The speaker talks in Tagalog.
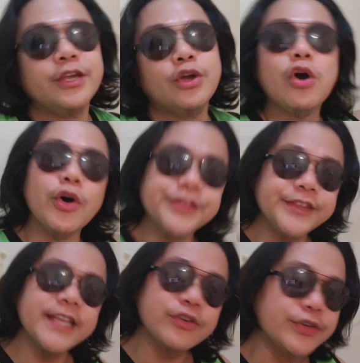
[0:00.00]
Yung
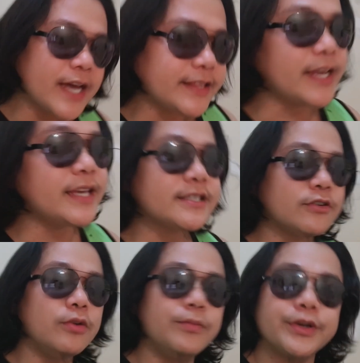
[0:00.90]
content ko dati
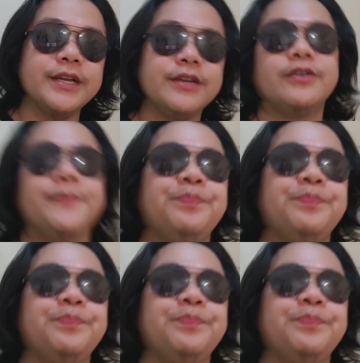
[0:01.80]
Isko Moreno.